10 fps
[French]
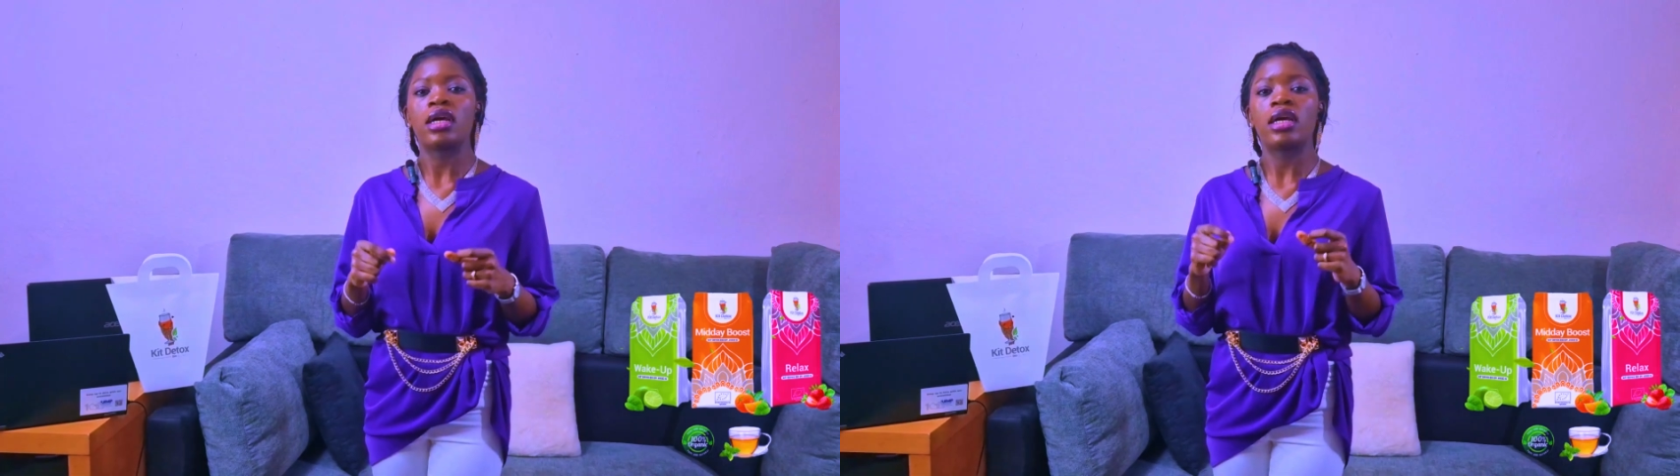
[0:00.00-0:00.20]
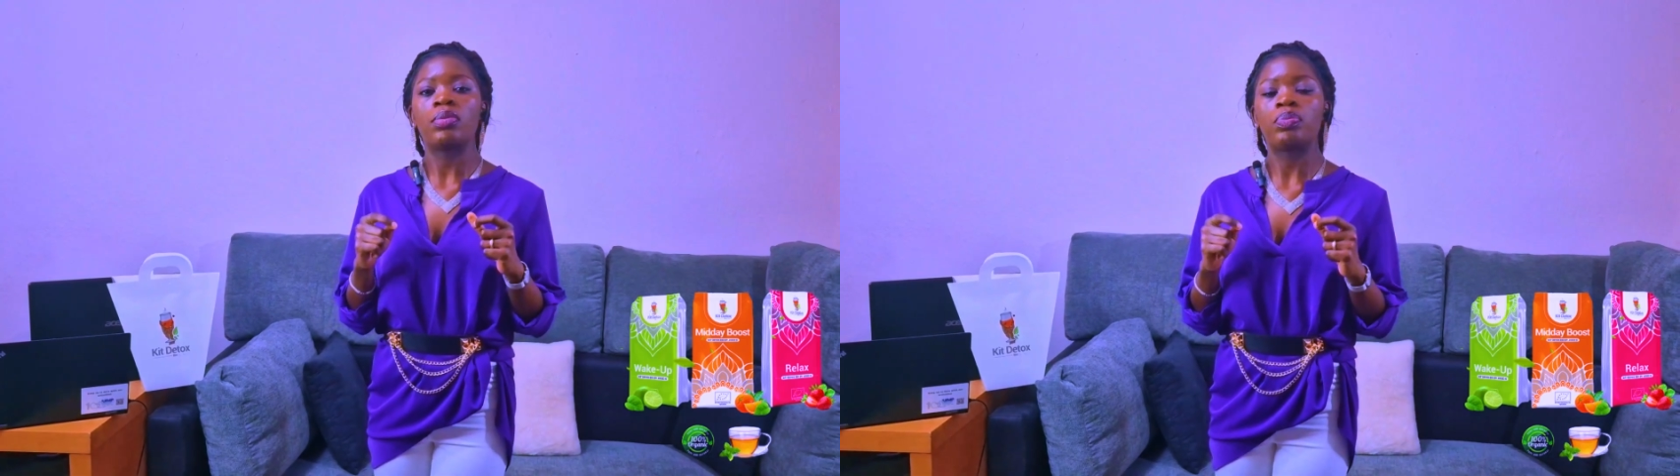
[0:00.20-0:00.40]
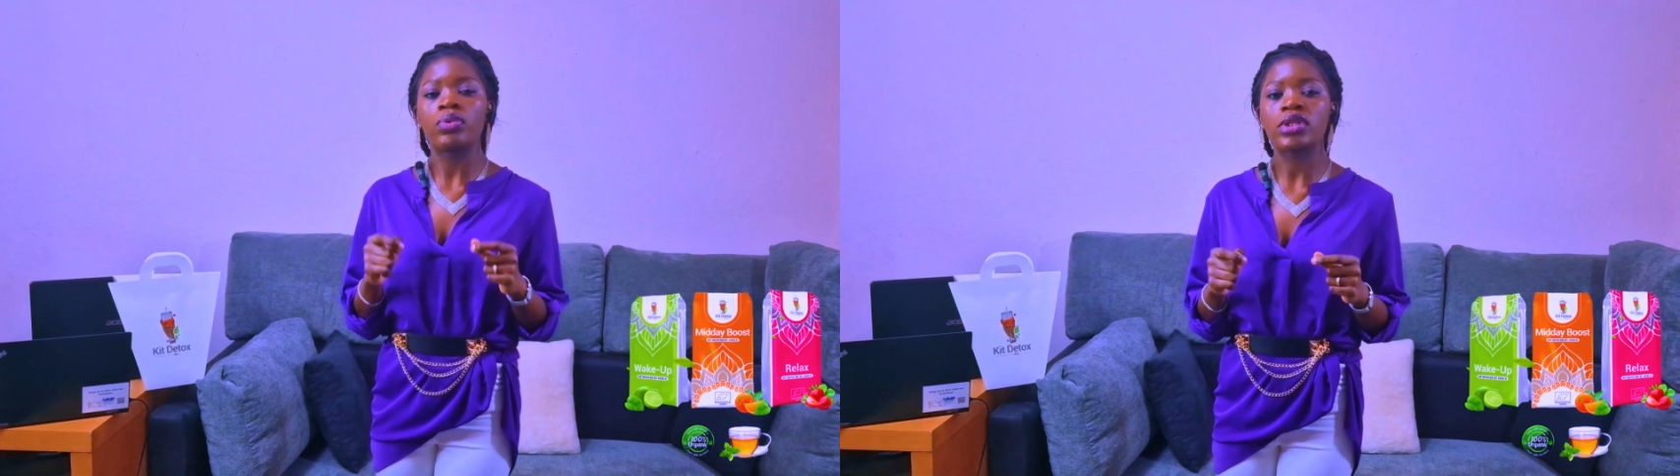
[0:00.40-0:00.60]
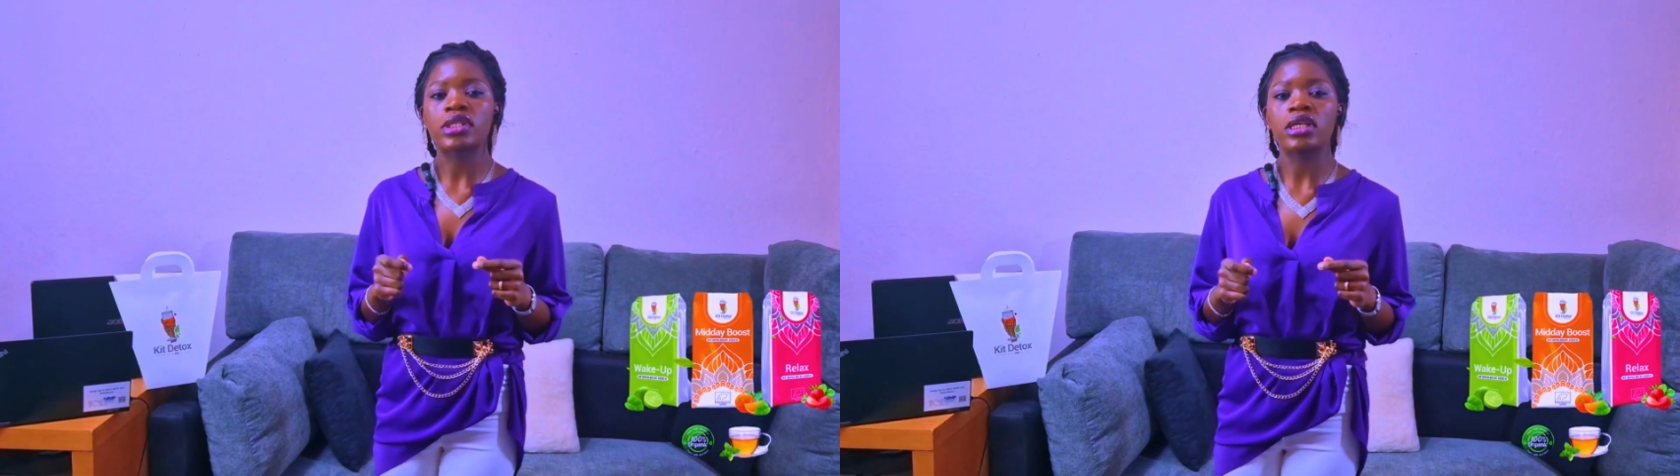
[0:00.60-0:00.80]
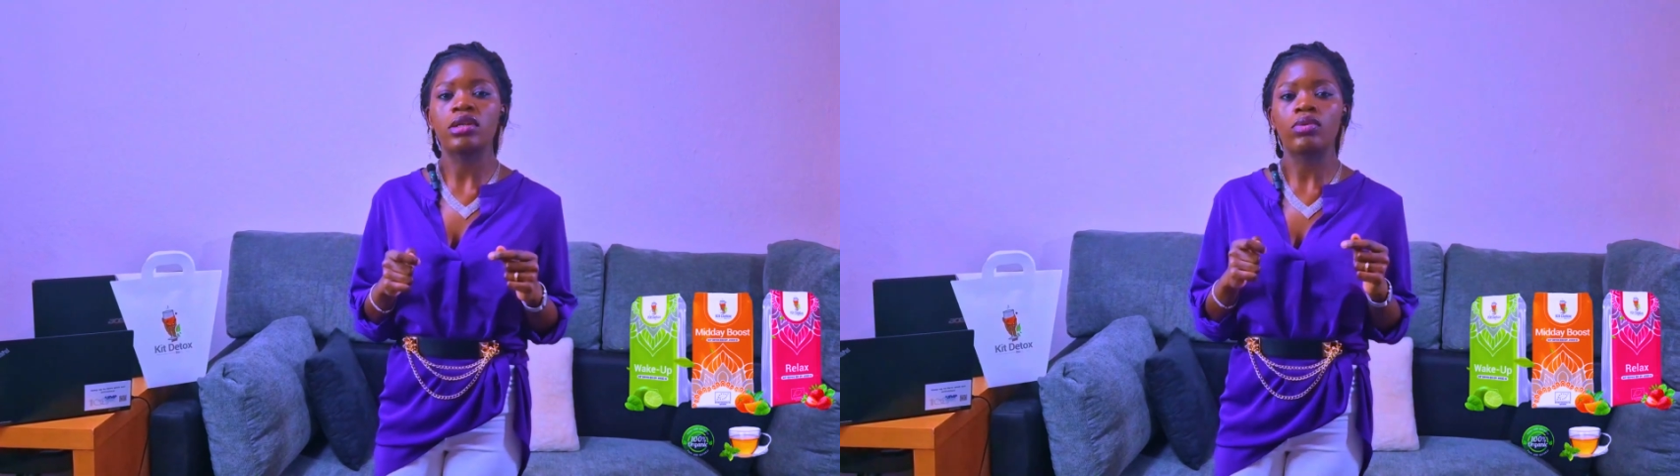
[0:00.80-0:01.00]
Et
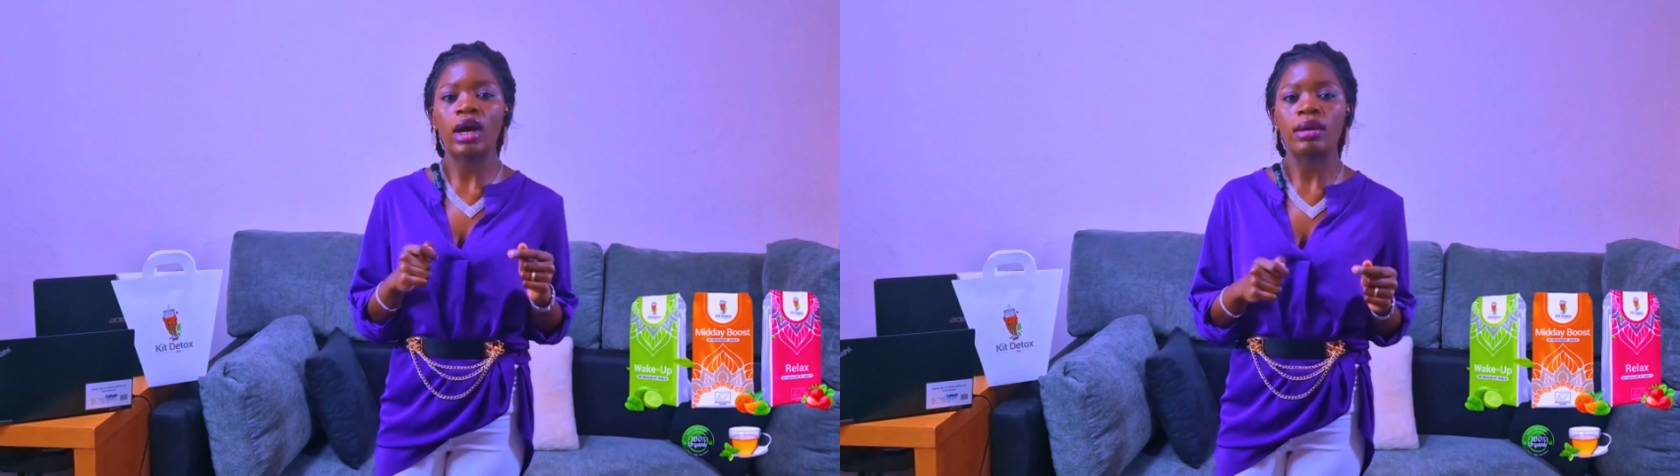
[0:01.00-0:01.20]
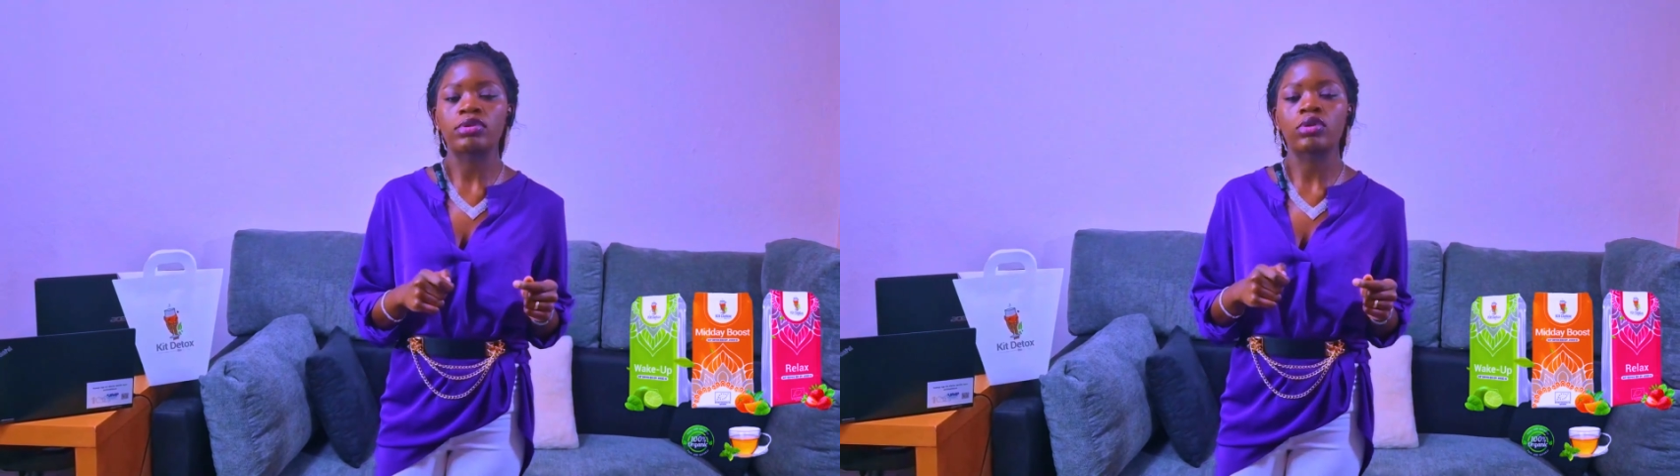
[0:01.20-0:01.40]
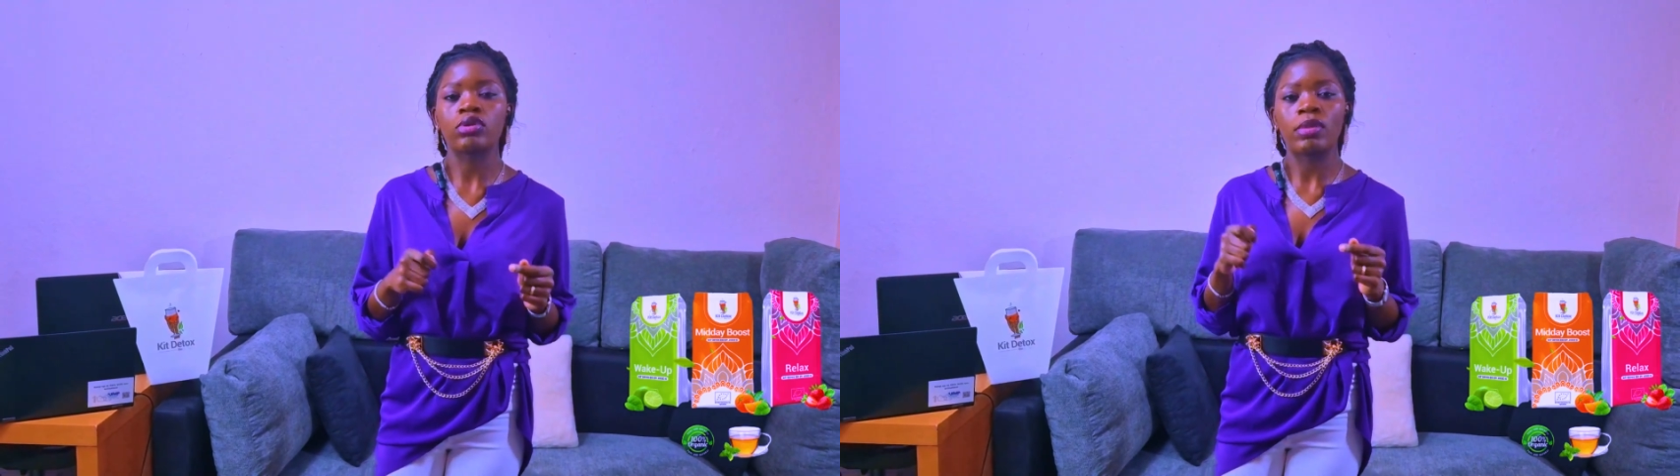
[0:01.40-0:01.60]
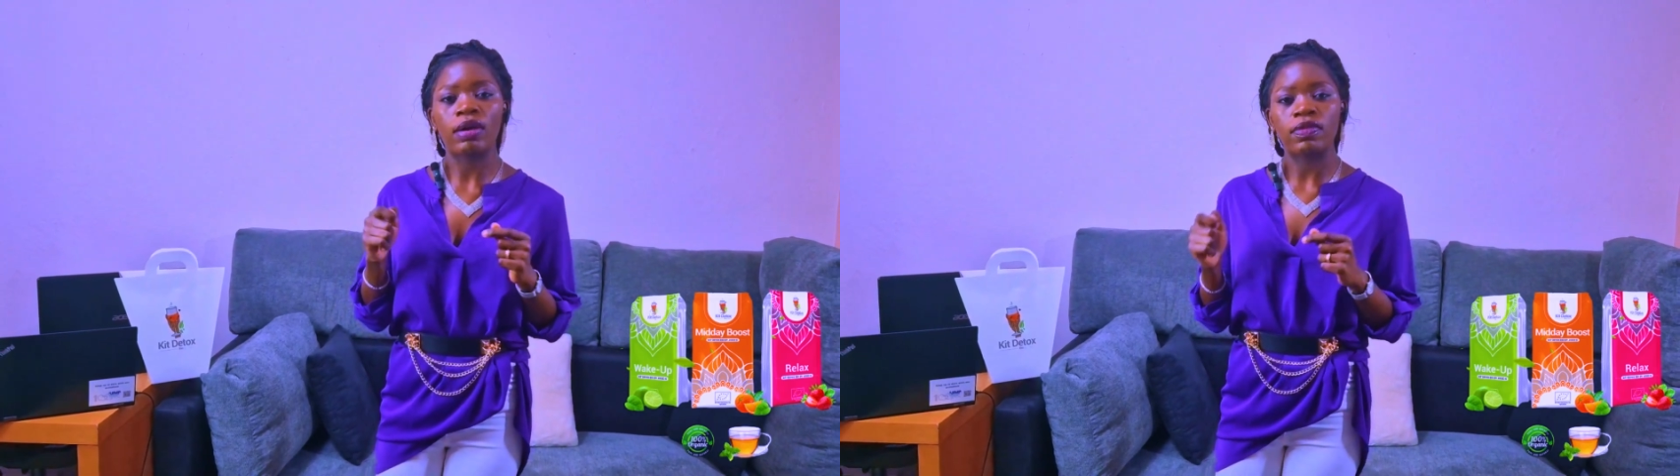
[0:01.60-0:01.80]
puisqu'il doit absolument